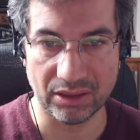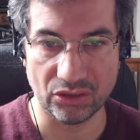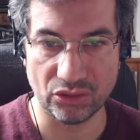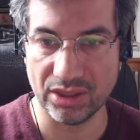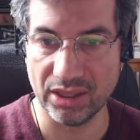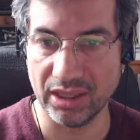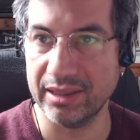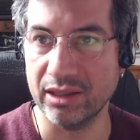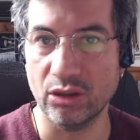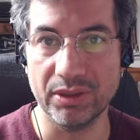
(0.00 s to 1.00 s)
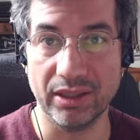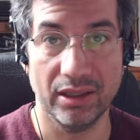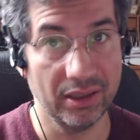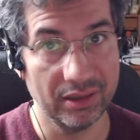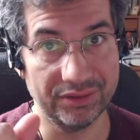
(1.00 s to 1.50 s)
je lui dirais d'aller remplir.
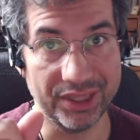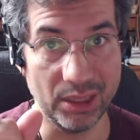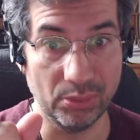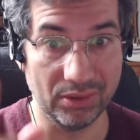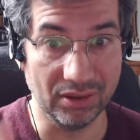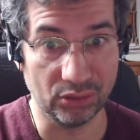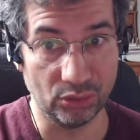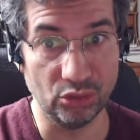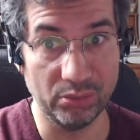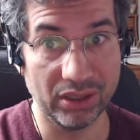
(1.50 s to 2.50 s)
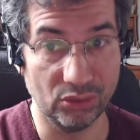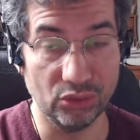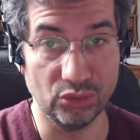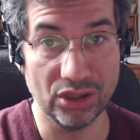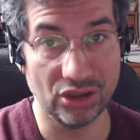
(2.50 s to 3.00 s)
Philippe, dans ton about de
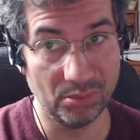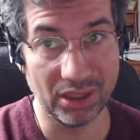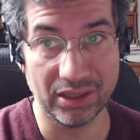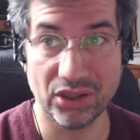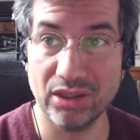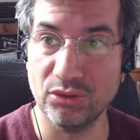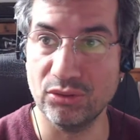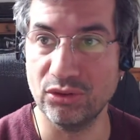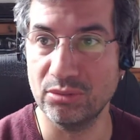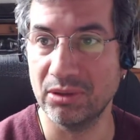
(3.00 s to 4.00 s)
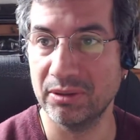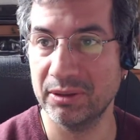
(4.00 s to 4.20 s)
Twitch, mets ta chaîne YouTube.